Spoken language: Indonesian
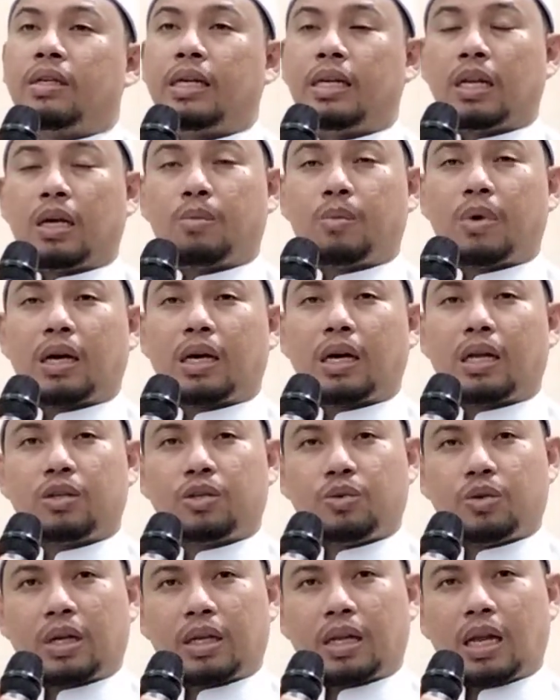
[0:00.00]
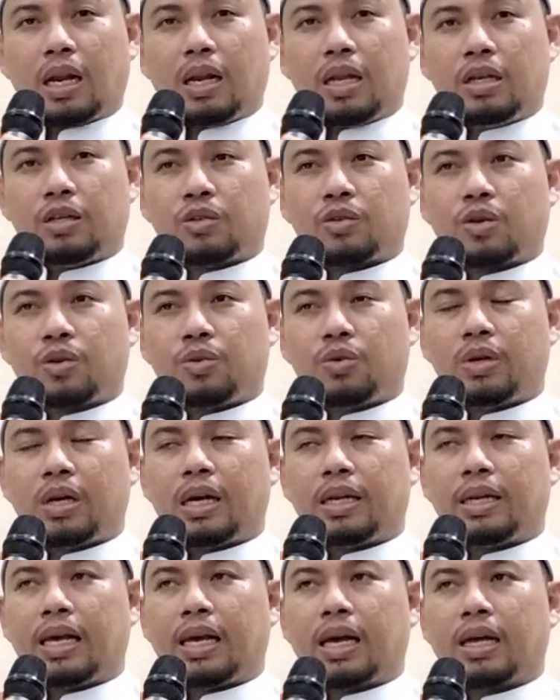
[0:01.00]
Dinamakan surat Al-Isra
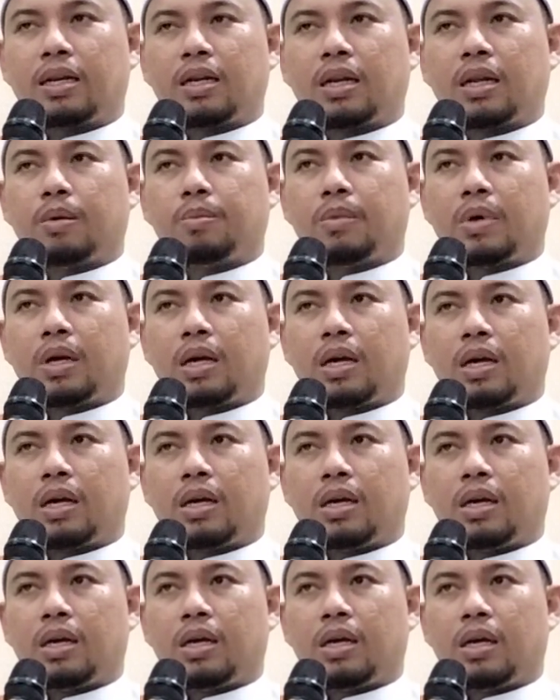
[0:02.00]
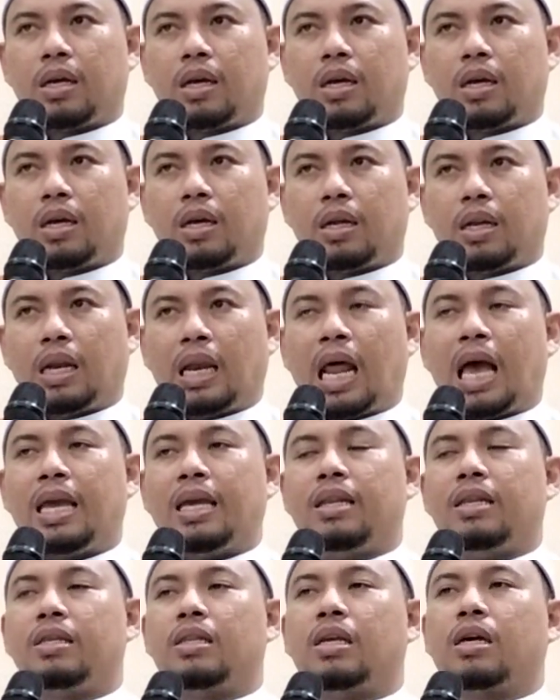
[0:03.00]
juga dengan nama
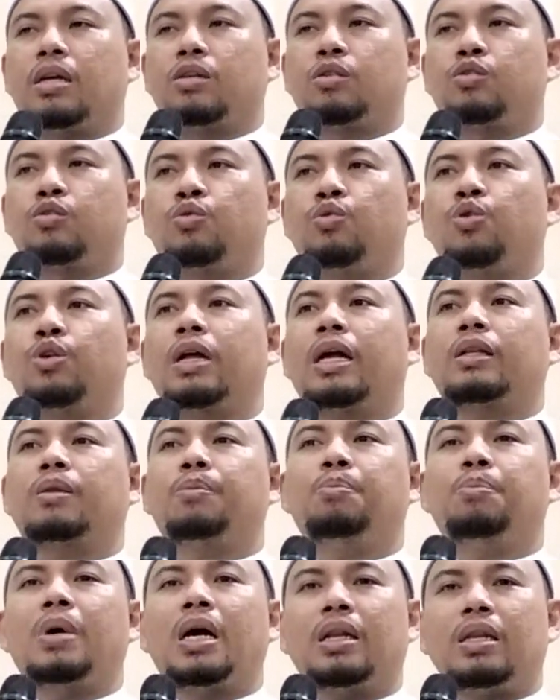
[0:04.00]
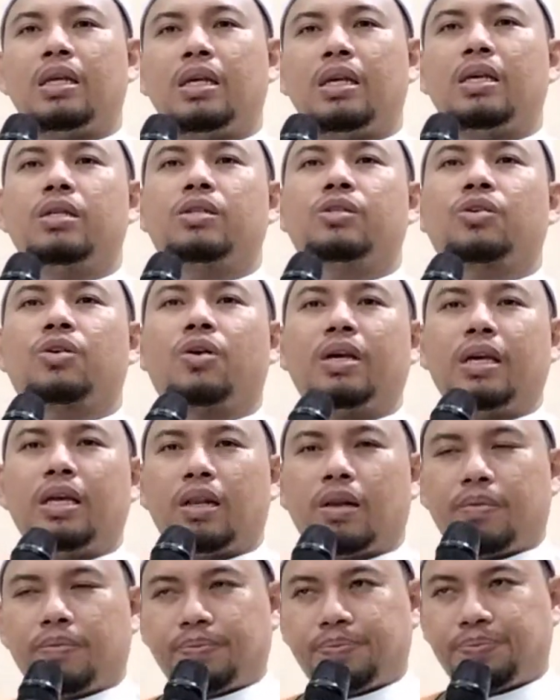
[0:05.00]
lainnya surat Bani
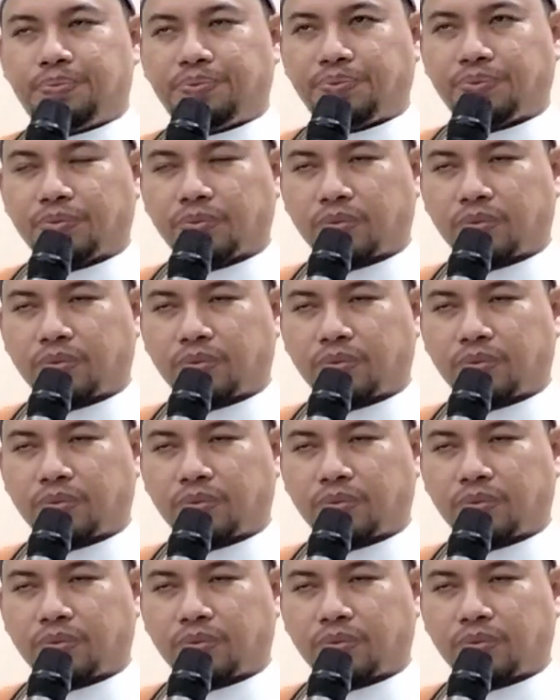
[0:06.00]
Israel